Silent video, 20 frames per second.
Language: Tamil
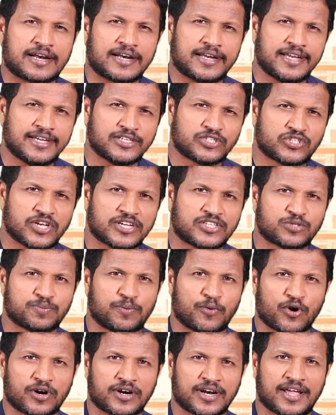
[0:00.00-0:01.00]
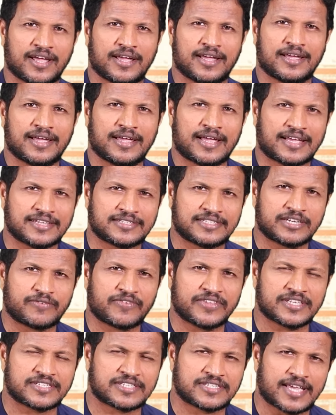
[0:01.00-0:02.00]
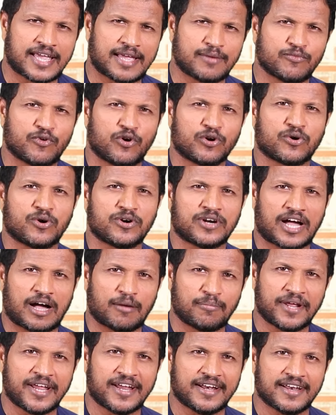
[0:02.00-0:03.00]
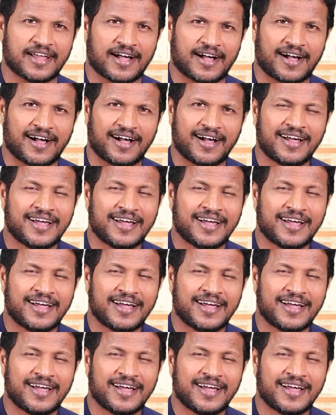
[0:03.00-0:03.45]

நிறைய செட்ஸ் போடுறேன் ஐ ஸ்டிக் வித் த சேம் ஒர்க் அவுட் அப்படின்னா